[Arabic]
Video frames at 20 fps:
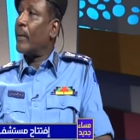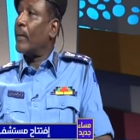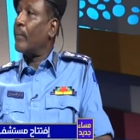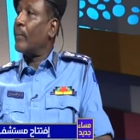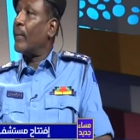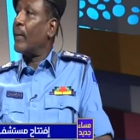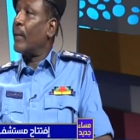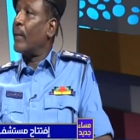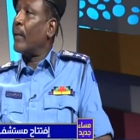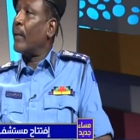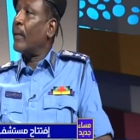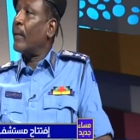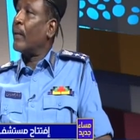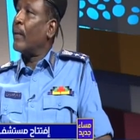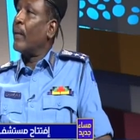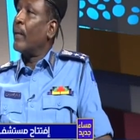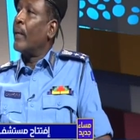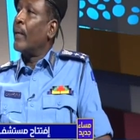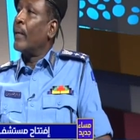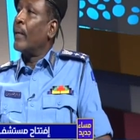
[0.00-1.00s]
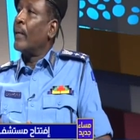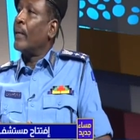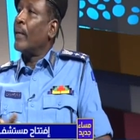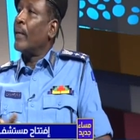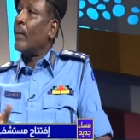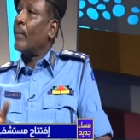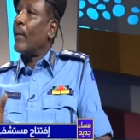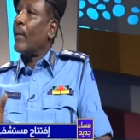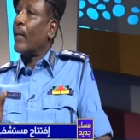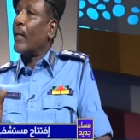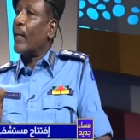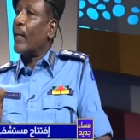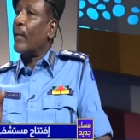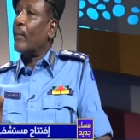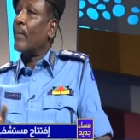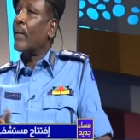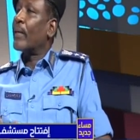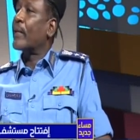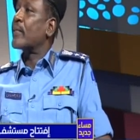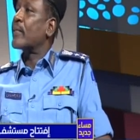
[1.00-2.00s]
طلاب كليه الشرطه
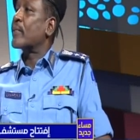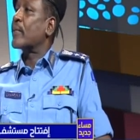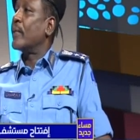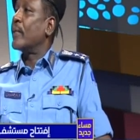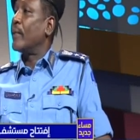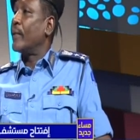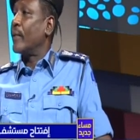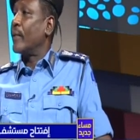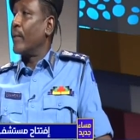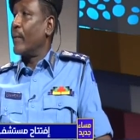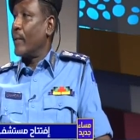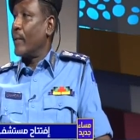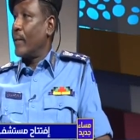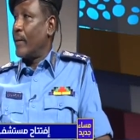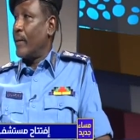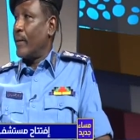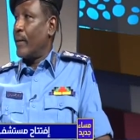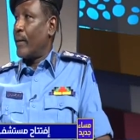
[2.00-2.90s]
انا ذاك في الزمن ذاك